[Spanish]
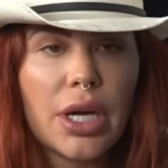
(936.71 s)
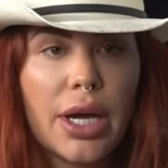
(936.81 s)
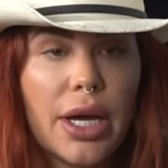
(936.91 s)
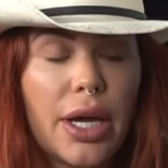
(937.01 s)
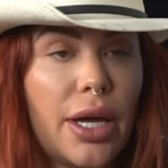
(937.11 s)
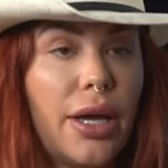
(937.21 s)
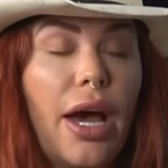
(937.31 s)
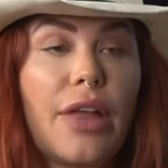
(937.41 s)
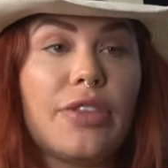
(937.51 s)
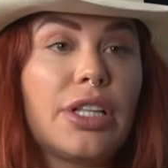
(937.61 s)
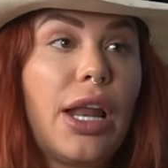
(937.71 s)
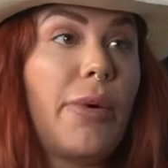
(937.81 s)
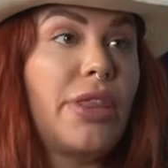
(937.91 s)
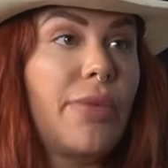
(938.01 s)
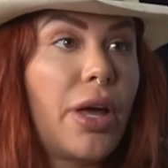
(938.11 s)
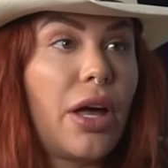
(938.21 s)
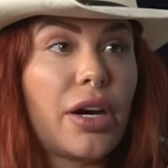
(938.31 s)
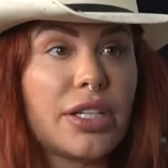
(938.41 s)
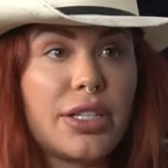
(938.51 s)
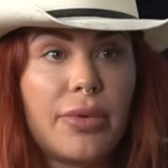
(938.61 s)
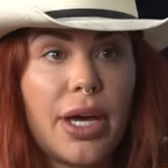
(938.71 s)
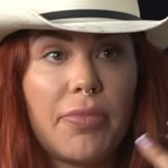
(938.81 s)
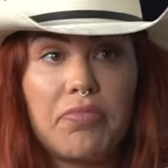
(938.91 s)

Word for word: Eh, antes de la pandemia recibía